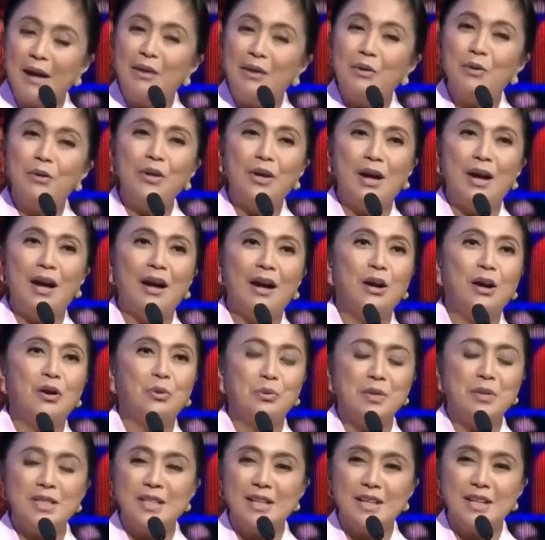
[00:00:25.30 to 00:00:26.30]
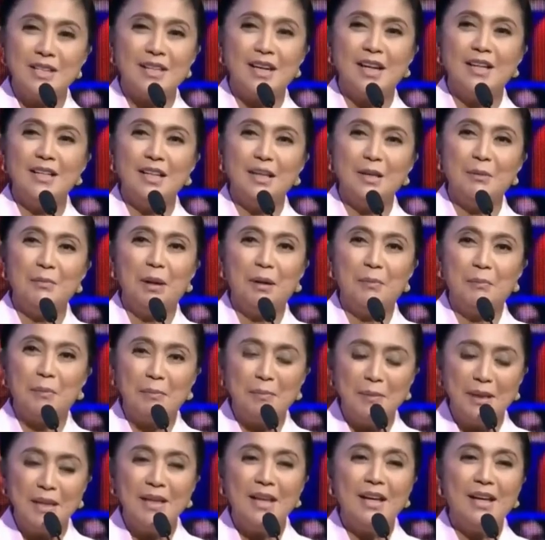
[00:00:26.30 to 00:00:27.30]
nakakauwi sila sa kanilang mga
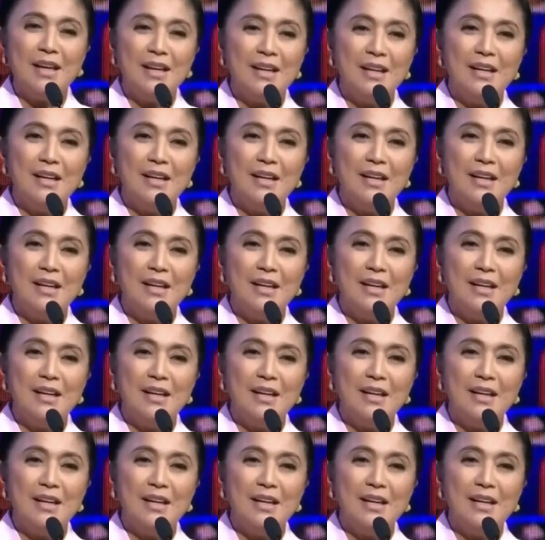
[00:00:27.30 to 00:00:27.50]
pamilya.